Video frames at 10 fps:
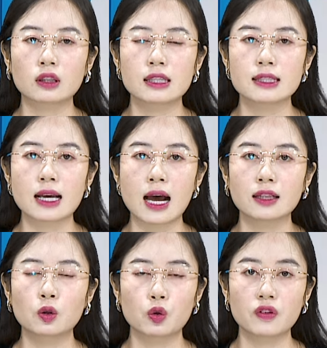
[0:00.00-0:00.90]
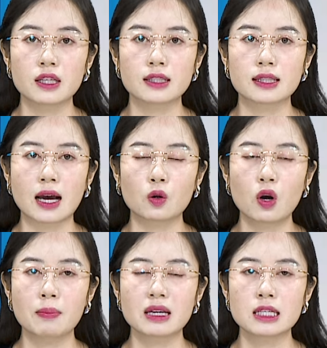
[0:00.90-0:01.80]
tỷ giá, thưa quý vị, giá đô
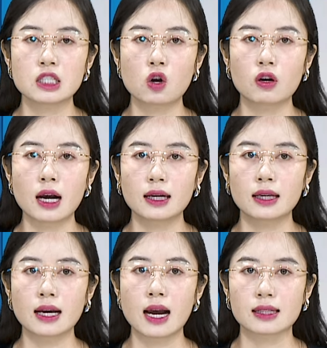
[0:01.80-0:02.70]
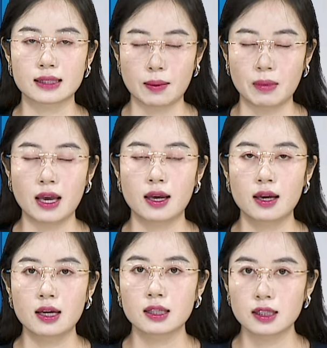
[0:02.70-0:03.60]
la Mỹ trong các ngân hàng giảm nhẹ,
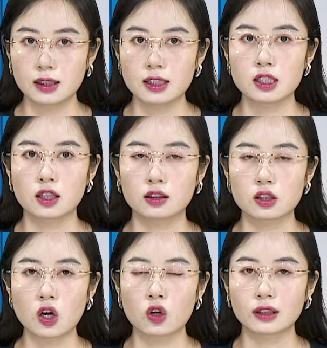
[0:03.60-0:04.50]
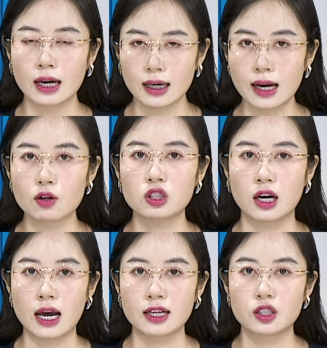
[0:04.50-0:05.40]
nhưng thị trường tự do tăng cao trở
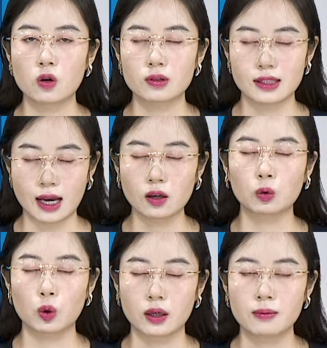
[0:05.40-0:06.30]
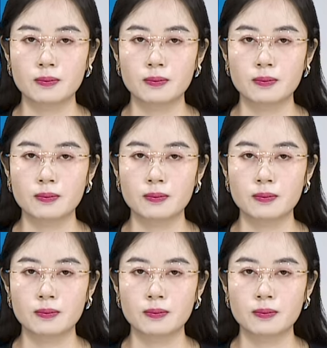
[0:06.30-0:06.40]
lại trong sáng đầu tuần.